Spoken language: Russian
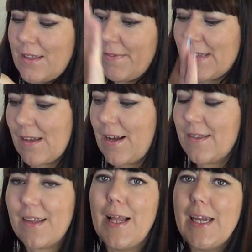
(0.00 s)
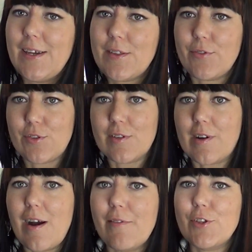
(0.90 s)
этого заказа. Это вот
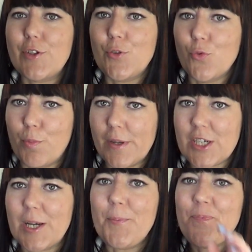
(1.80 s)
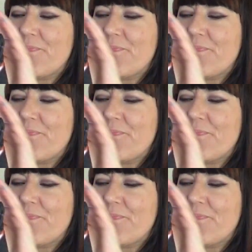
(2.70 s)
такая вот юбочка,